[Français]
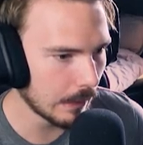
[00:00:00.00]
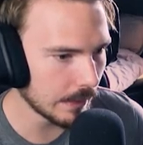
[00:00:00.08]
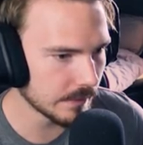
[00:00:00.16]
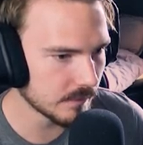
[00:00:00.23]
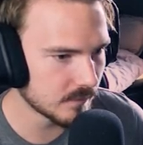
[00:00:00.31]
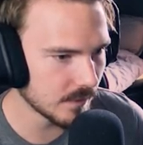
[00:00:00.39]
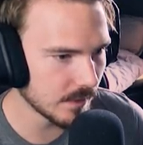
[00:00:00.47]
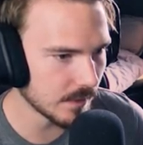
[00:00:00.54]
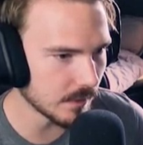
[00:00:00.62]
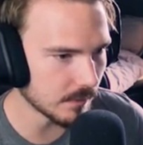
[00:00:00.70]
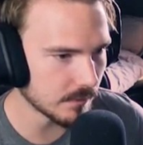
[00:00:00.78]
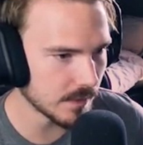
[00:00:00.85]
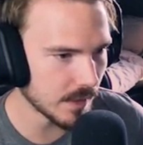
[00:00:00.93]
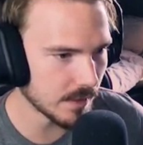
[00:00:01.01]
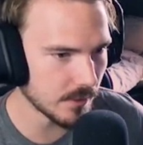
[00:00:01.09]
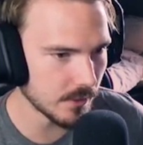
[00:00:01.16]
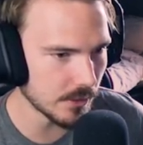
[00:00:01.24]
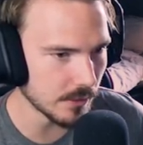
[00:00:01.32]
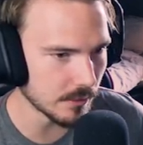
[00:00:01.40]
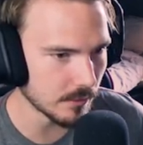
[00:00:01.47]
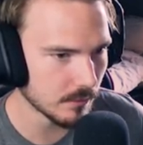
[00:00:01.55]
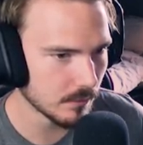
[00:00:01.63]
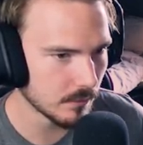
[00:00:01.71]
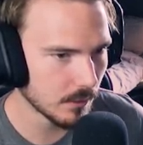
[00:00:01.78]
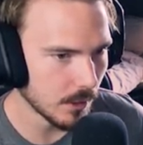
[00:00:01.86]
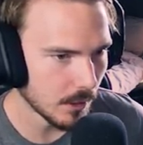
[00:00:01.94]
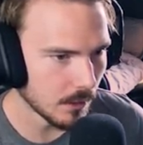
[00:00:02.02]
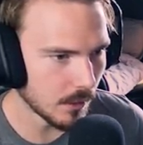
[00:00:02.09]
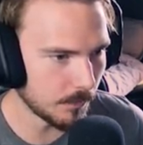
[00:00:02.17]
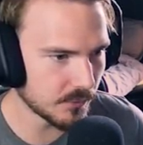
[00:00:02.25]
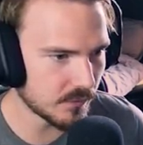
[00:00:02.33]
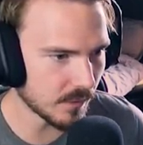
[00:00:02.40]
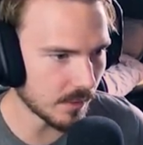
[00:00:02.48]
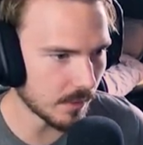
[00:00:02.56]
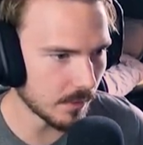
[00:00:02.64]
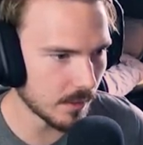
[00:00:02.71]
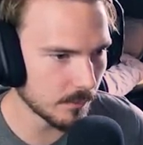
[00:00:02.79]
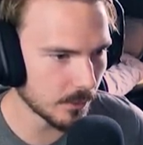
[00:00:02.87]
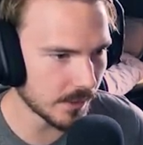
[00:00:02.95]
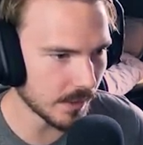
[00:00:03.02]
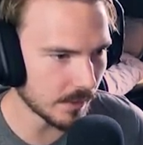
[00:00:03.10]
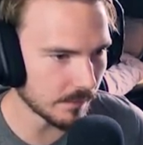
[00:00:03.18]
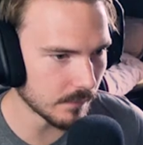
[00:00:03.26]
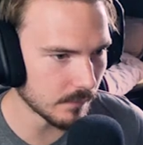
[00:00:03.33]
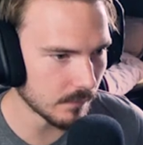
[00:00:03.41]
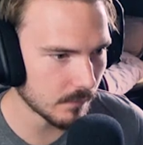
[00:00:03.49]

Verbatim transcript: Ah, il y a une télé là, il y a un œil. Oh putain, elle me regarde.